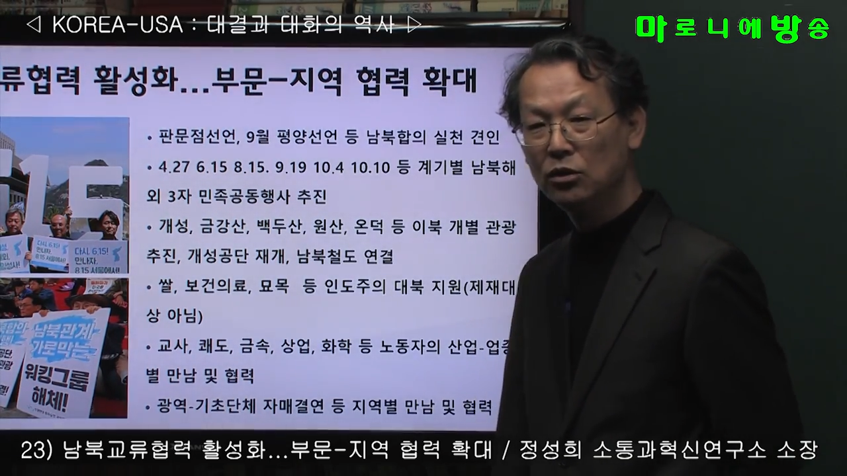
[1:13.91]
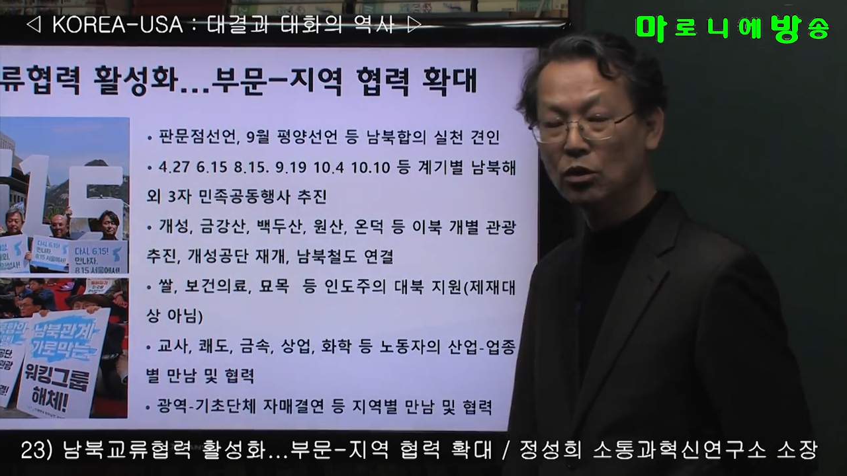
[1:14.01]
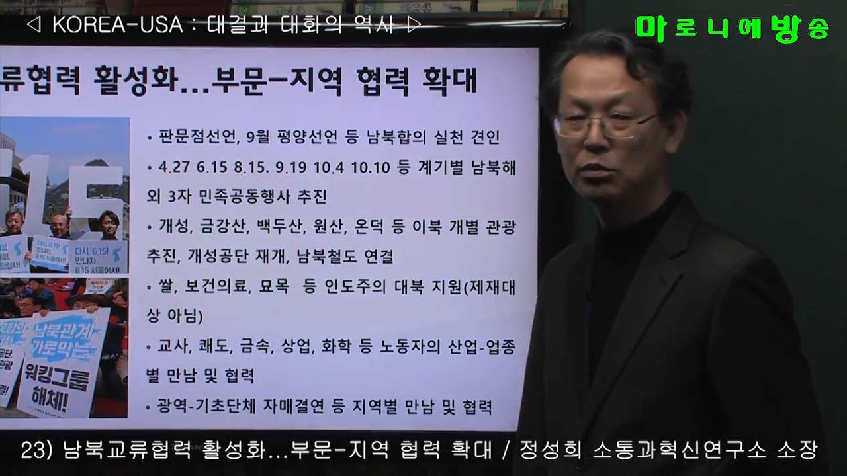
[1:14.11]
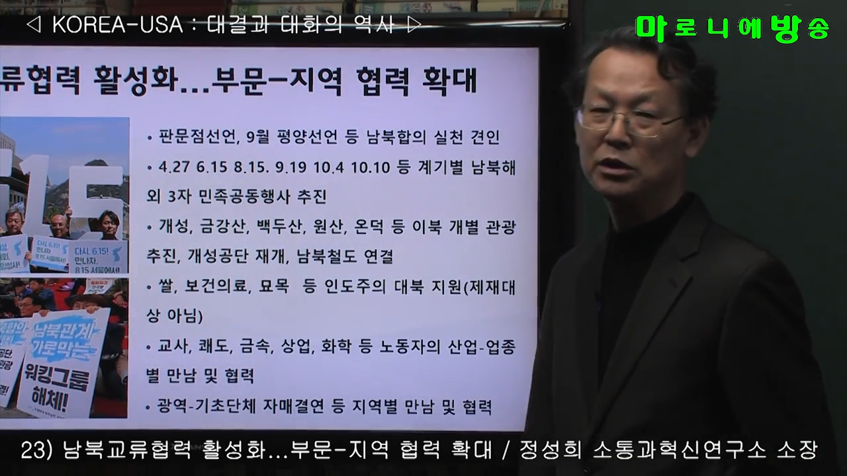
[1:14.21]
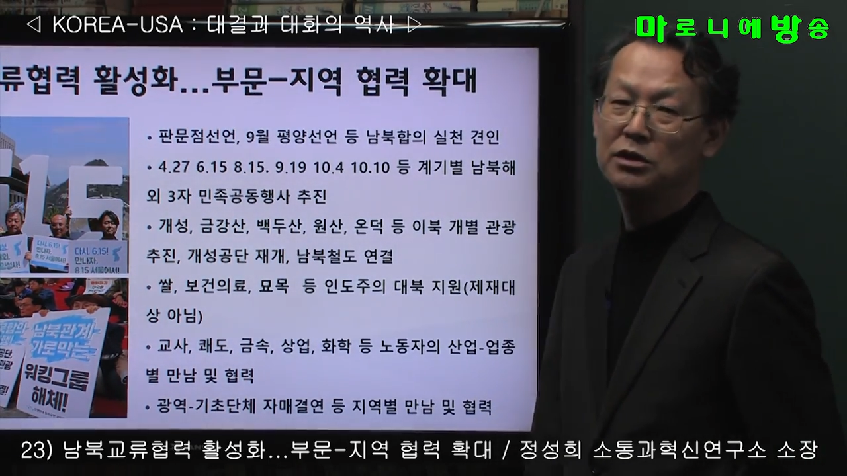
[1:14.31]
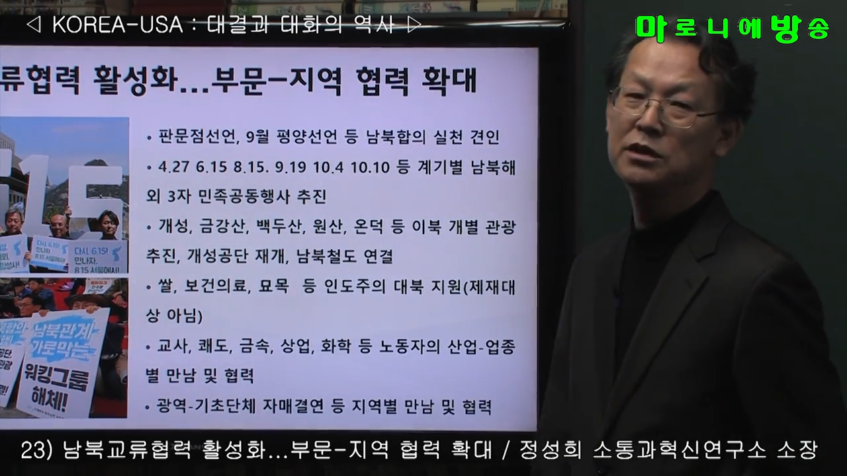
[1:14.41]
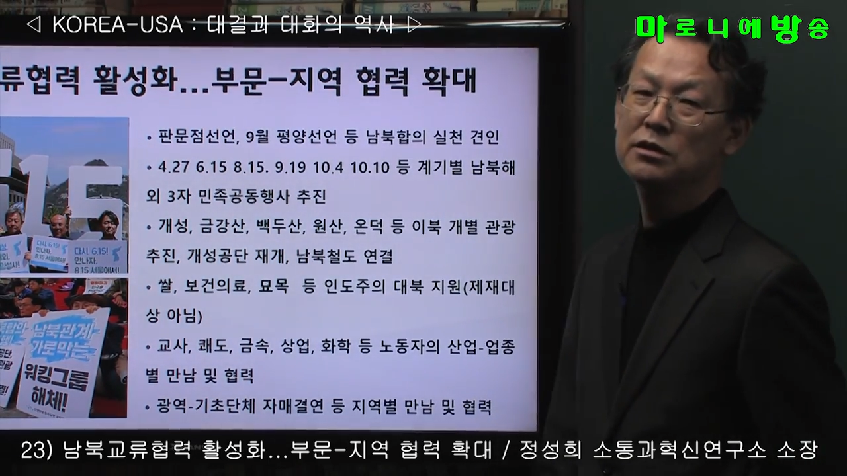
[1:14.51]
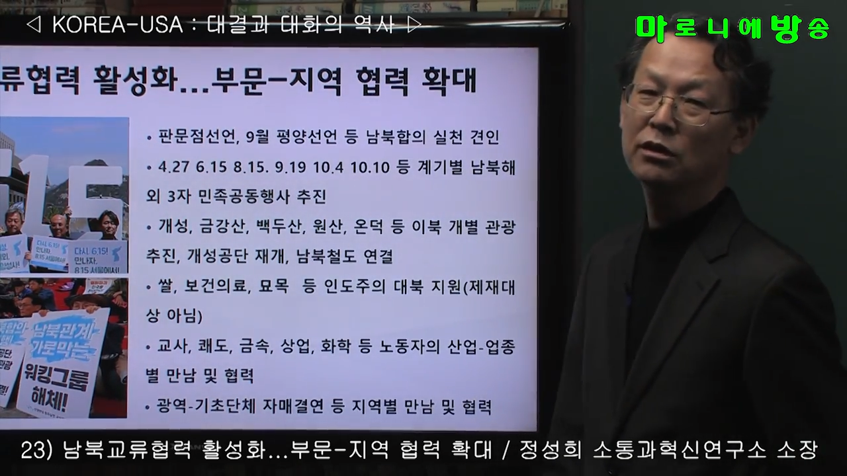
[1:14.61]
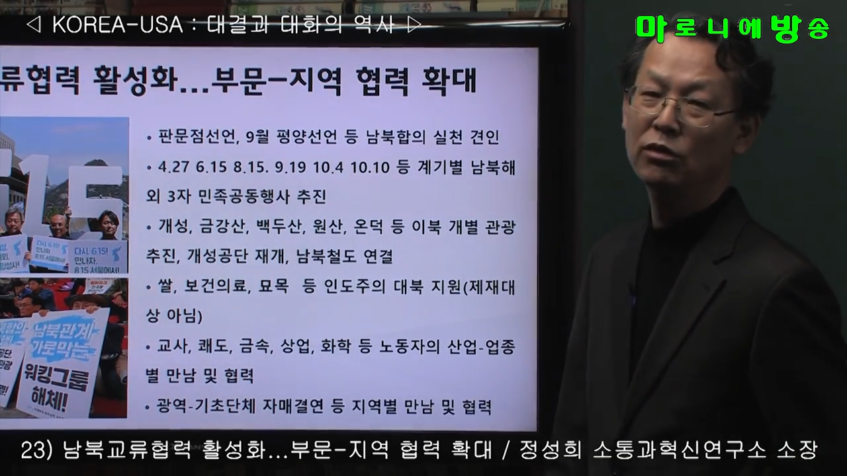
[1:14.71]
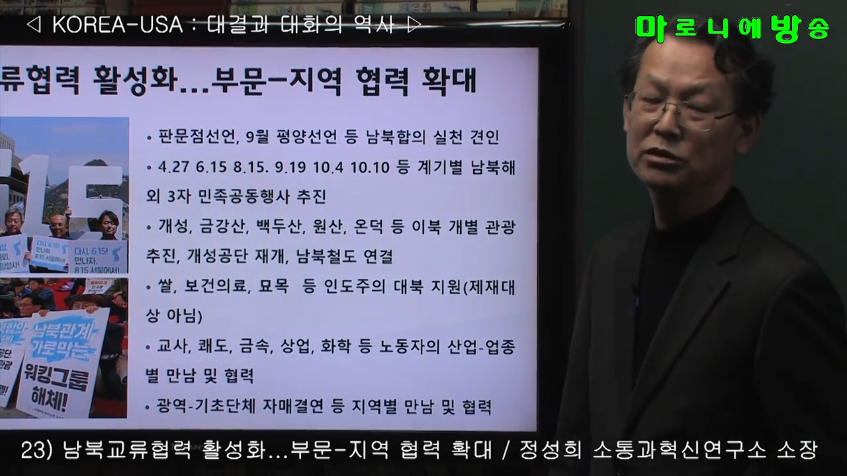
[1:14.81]
요번에
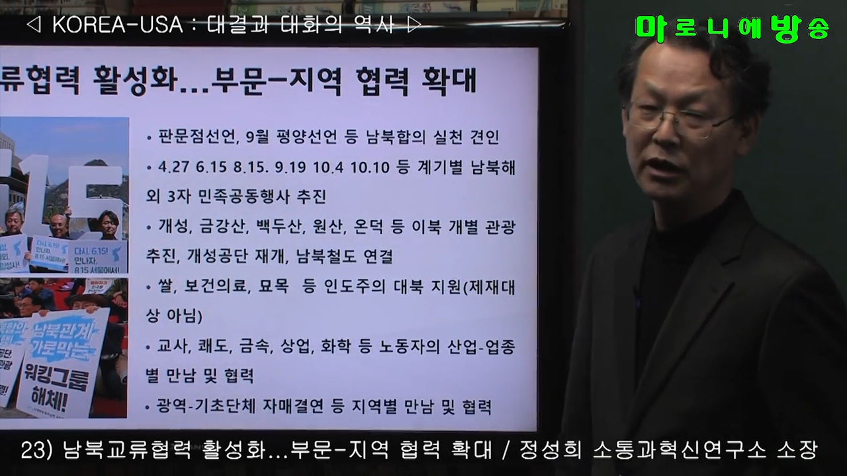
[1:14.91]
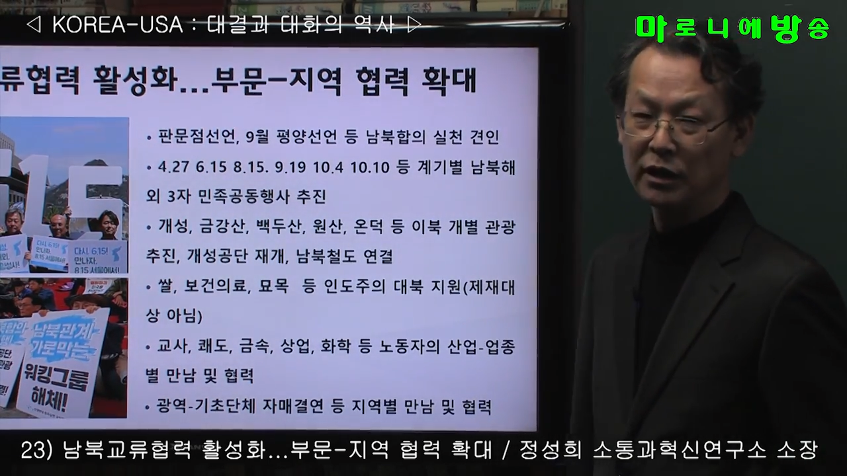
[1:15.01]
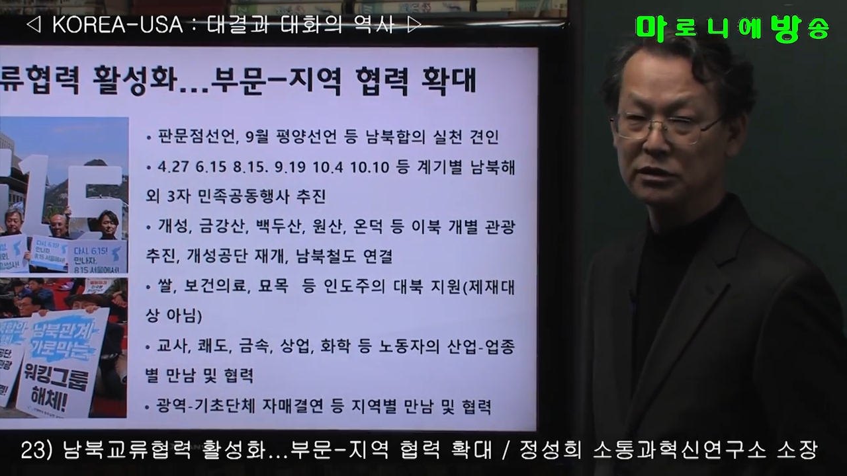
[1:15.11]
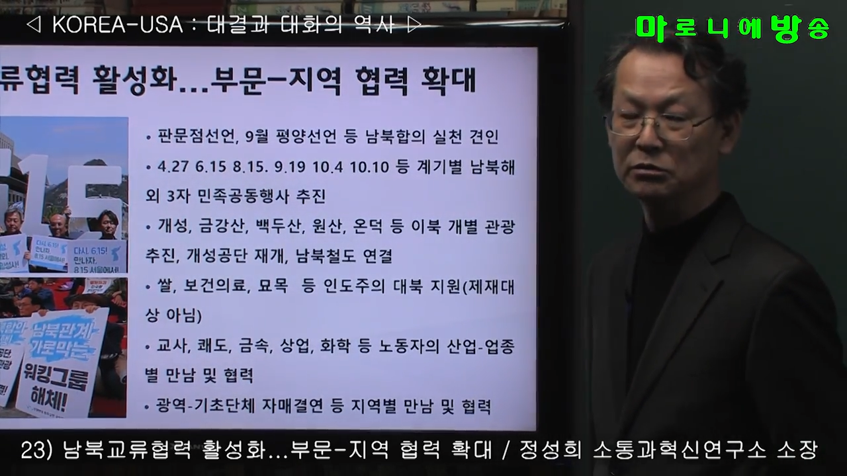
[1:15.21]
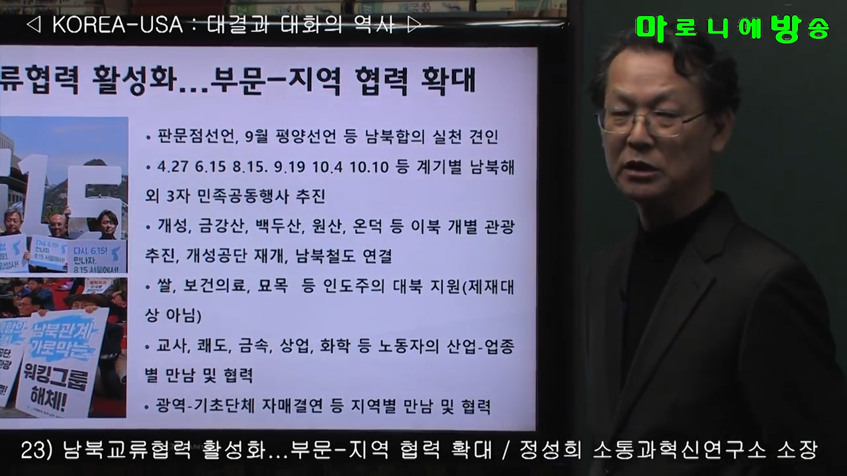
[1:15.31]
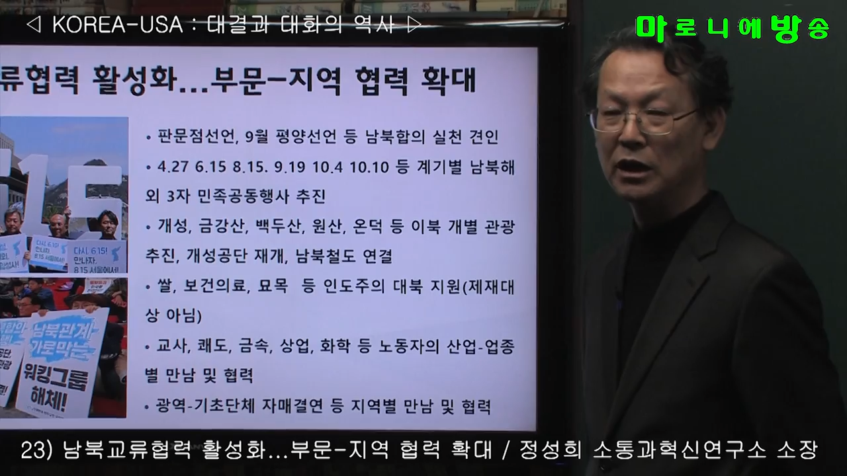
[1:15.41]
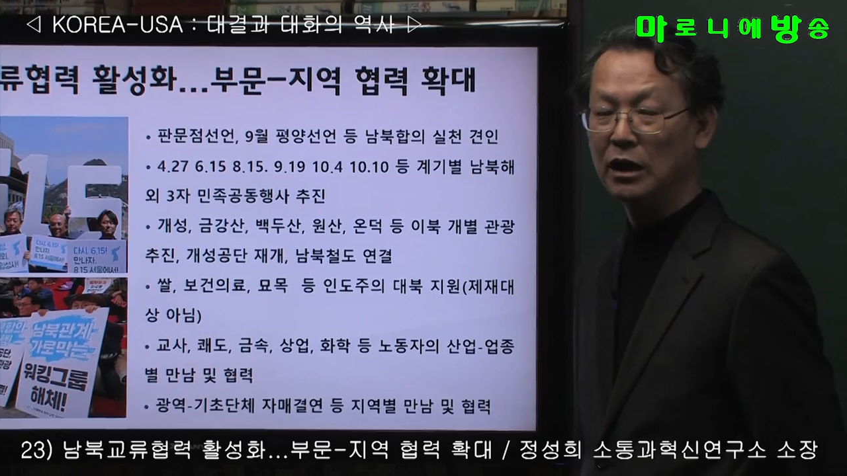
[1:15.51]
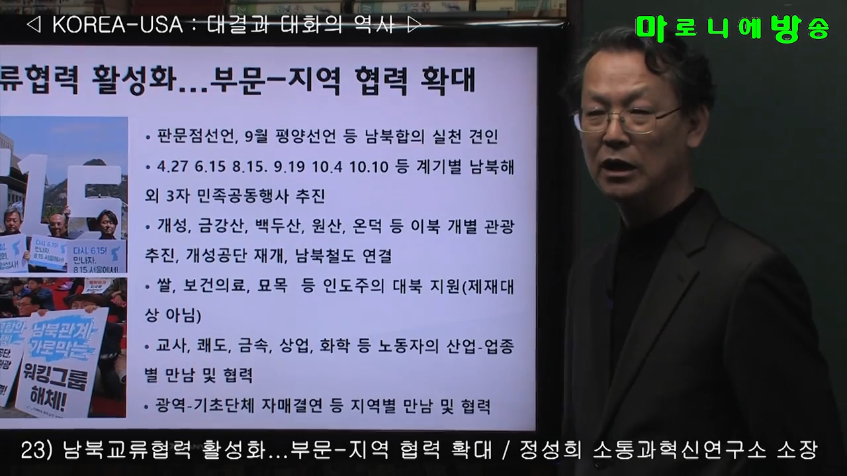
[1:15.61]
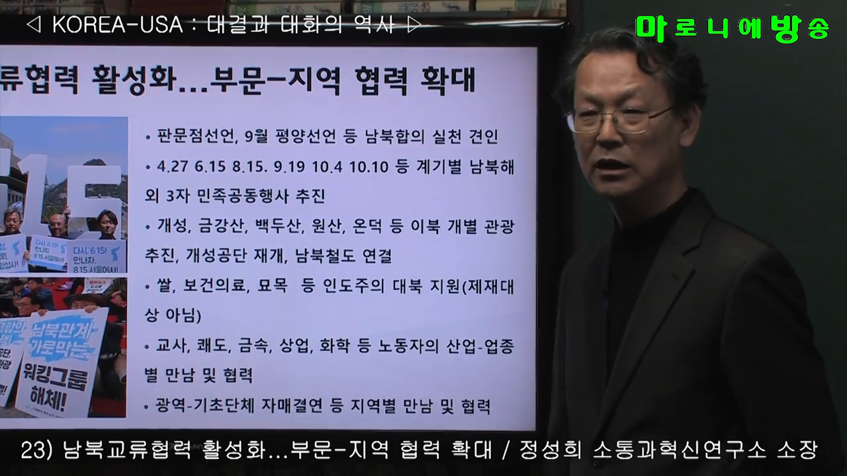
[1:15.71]
친서 오지 않았습니까?